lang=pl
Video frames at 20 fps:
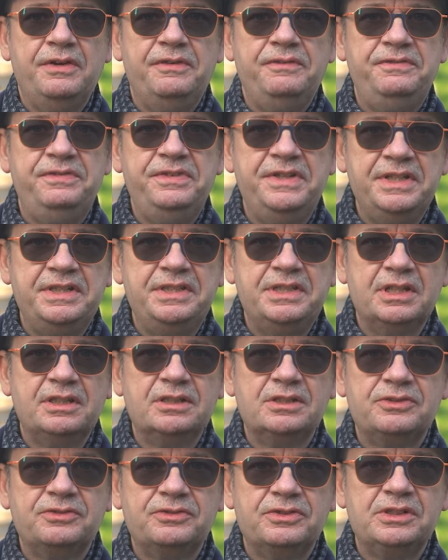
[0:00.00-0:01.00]

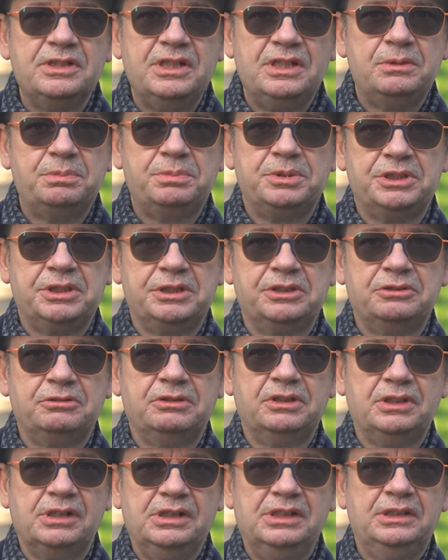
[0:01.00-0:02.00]
widząc w nich
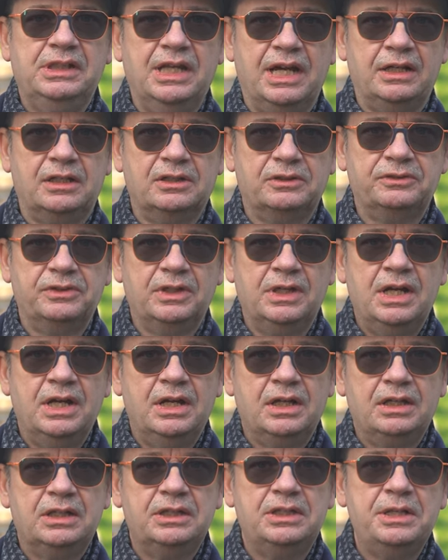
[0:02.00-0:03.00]
przyszłych liderów
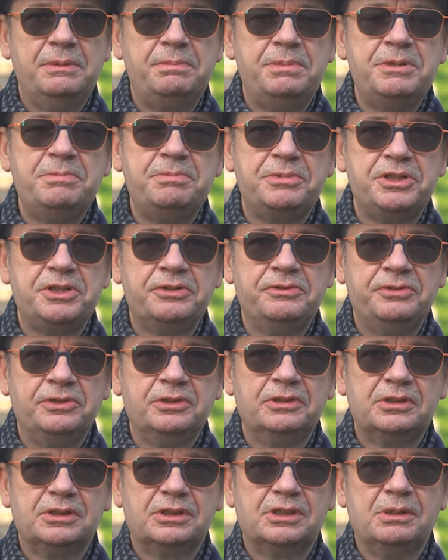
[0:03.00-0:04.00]
Gdyby
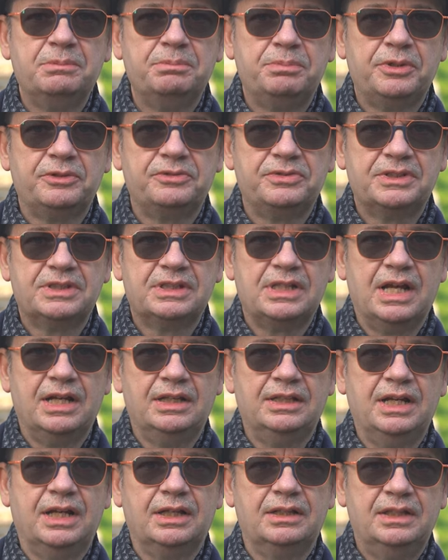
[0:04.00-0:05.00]
przywódcom
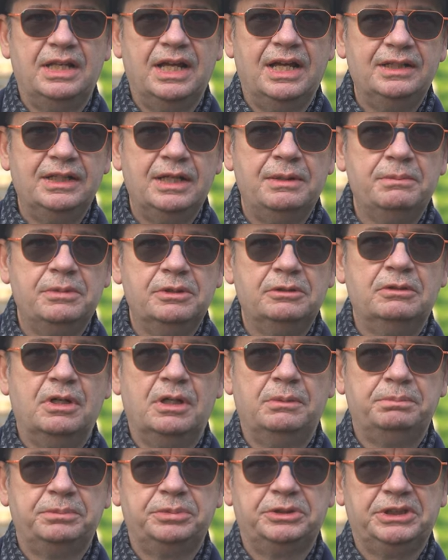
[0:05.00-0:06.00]
powstania dane
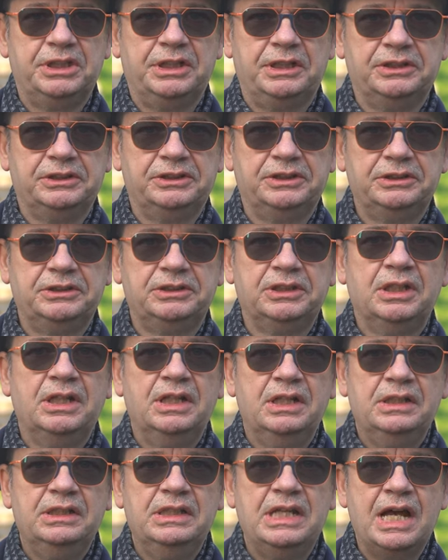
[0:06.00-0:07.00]
było przeżyć,
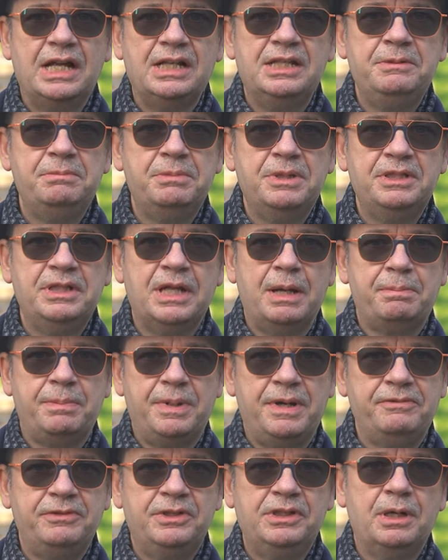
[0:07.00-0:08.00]
daliby na
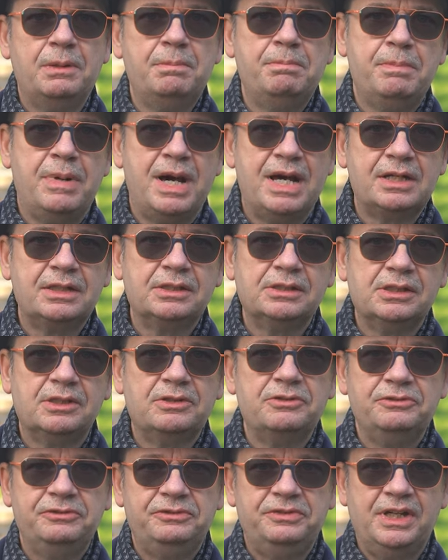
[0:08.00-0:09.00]
pewno
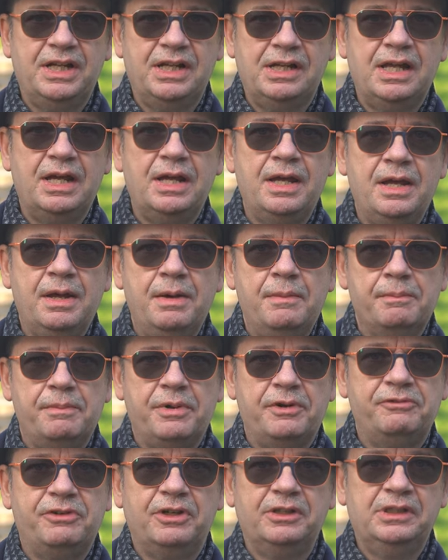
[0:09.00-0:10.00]
bardzo wiele
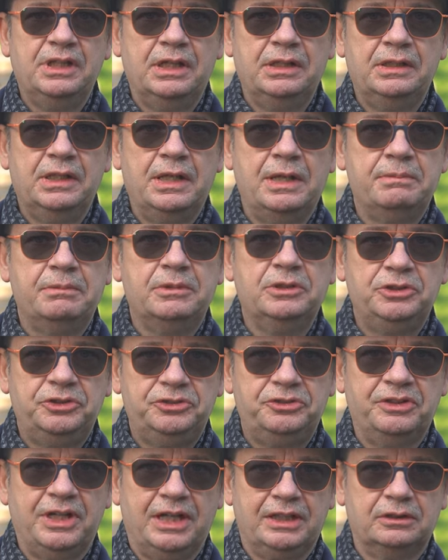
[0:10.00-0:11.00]
powojennemu
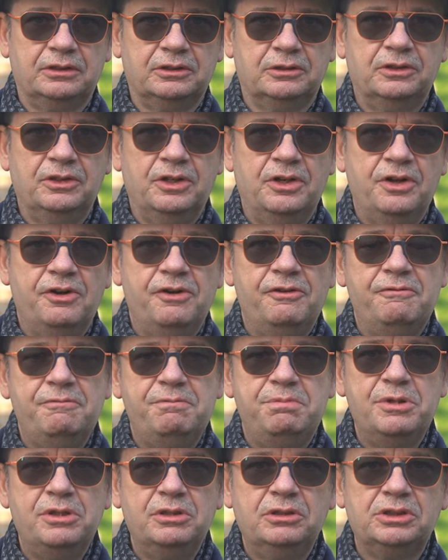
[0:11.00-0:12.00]
światu. W
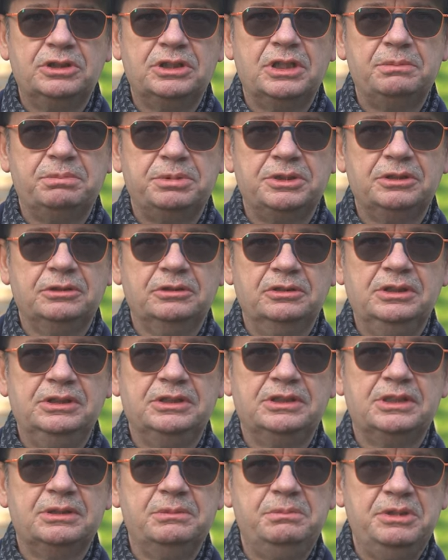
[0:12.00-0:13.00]
bunkrze przy
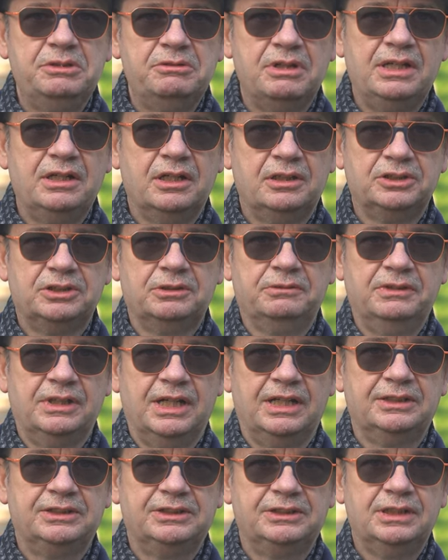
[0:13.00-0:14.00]
ulicy Miłej
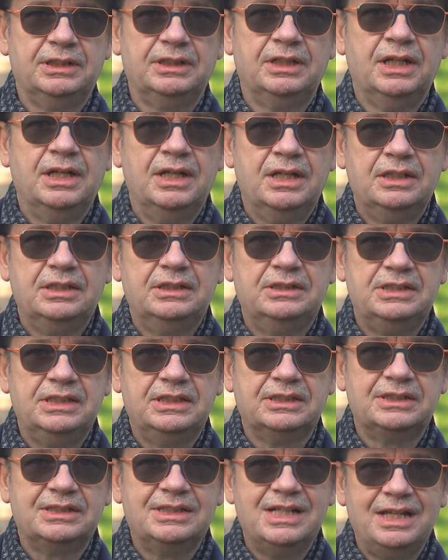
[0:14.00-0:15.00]
18,
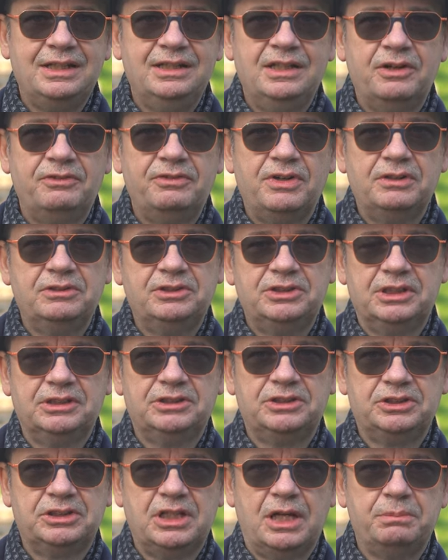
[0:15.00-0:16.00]
gdzie znajdował się
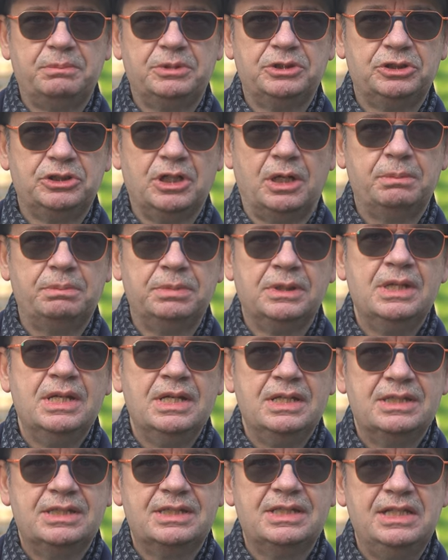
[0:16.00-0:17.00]
sztab żob,
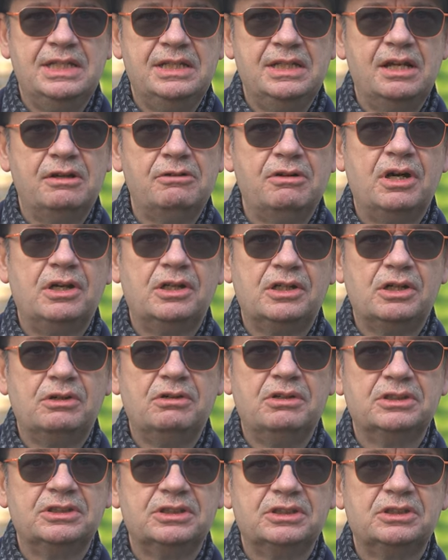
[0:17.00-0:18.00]
zginęło
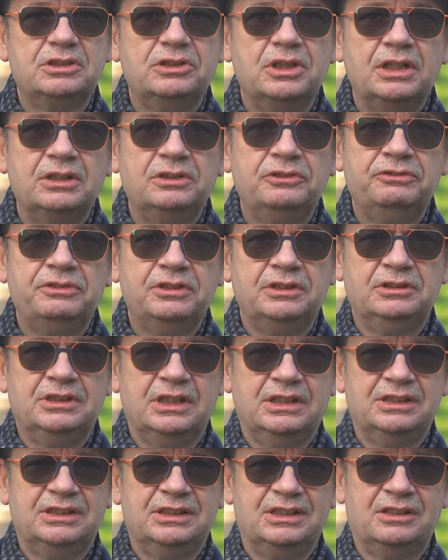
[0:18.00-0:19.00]
około
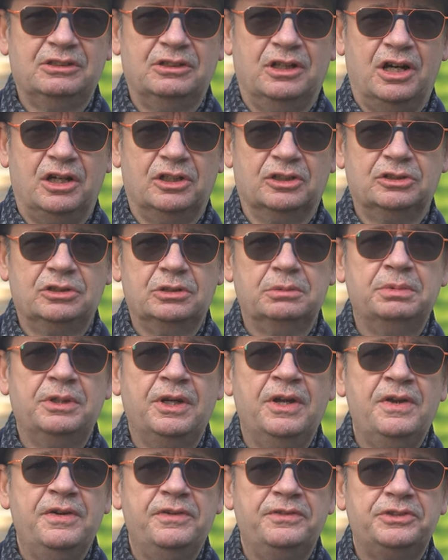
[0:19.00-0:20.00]
120 osób,
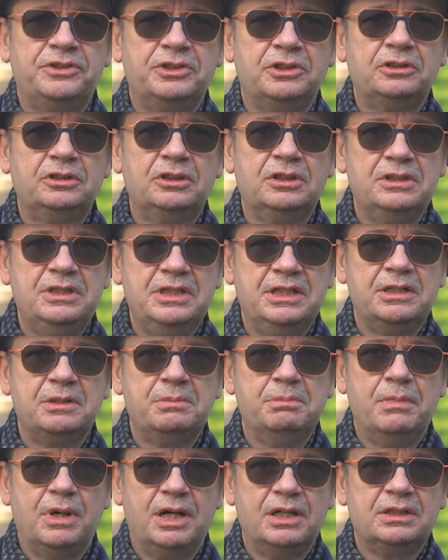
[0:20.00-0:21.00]
wśród
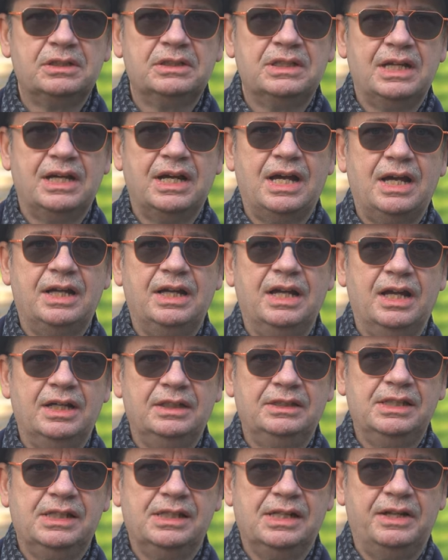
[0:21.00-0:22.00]
nich Mordechaj
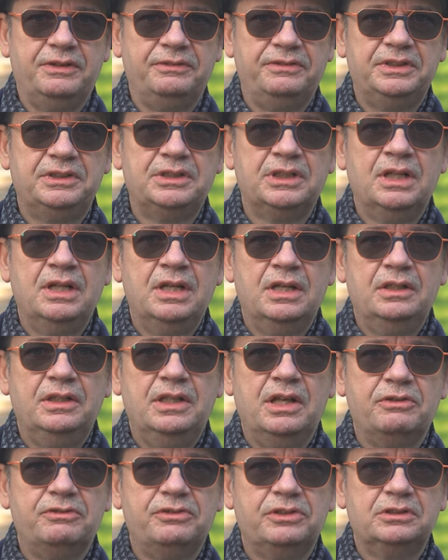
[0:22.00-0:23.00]
Anielewicz,
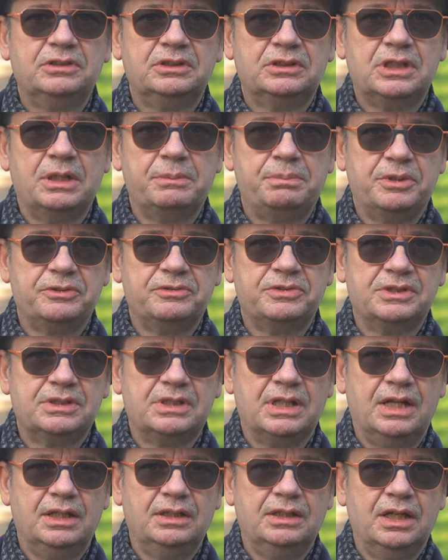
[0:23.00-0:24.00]
dowódca
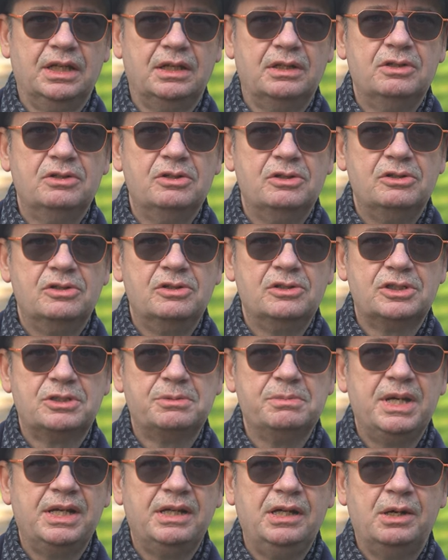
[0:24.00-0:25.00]
powstania.
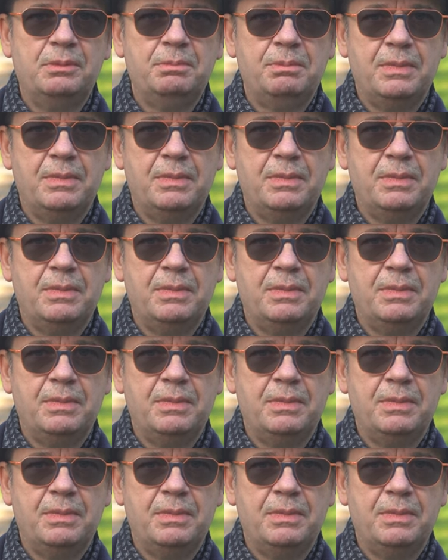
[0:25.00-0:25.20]
8